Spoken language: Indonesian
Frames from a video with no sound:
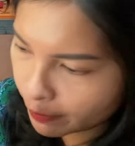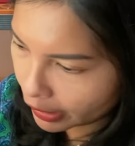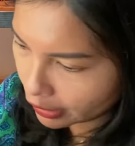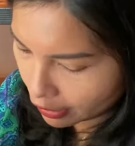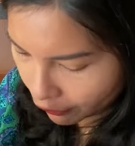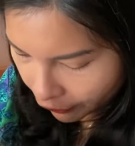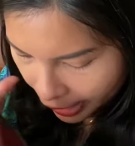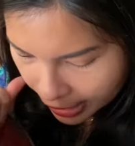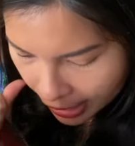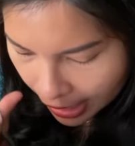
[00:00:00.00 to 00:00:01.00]
made in
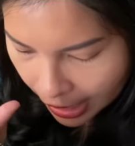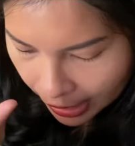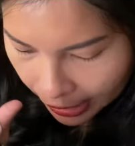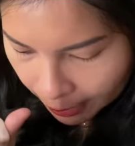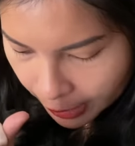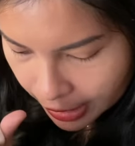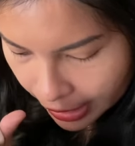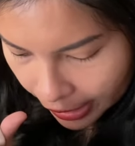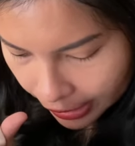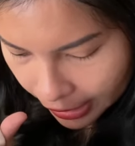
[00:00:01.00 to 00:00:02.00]
France. Number
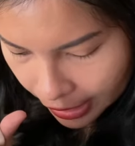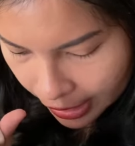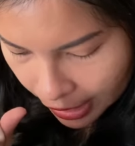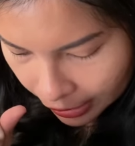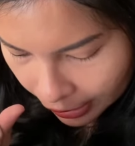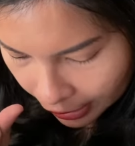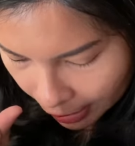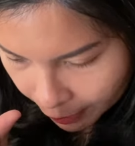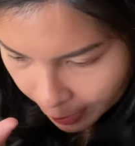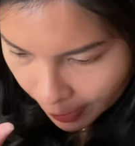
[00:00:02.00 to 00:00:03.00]
serinya dia
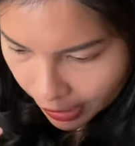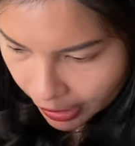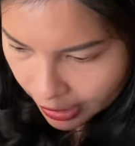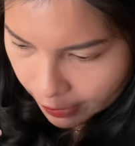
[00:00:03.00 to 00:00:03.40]
lengkap di mana ya?